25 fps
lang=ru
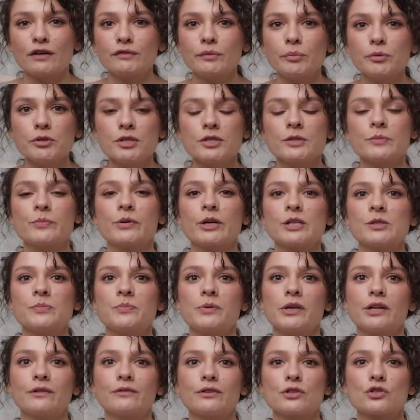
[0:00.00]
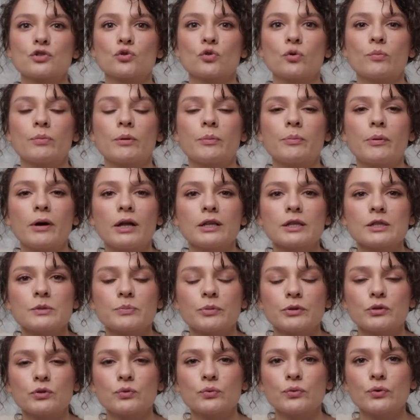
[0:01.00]
Вы будете брать первое, что попалось
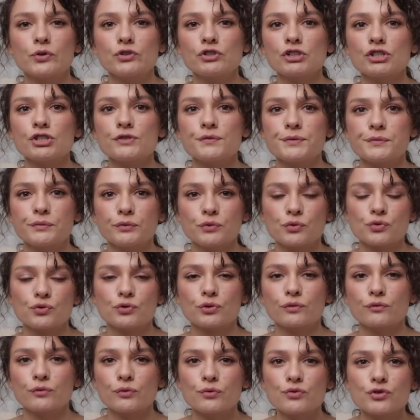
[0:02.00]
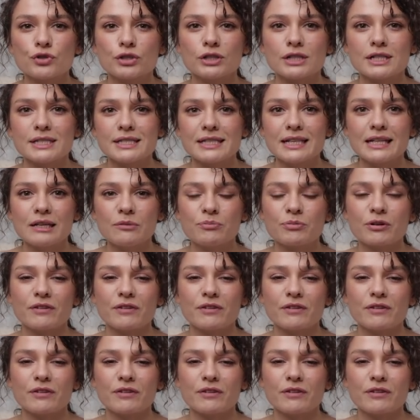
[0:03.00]
под руку, и чаще всего то, что вы уже носили,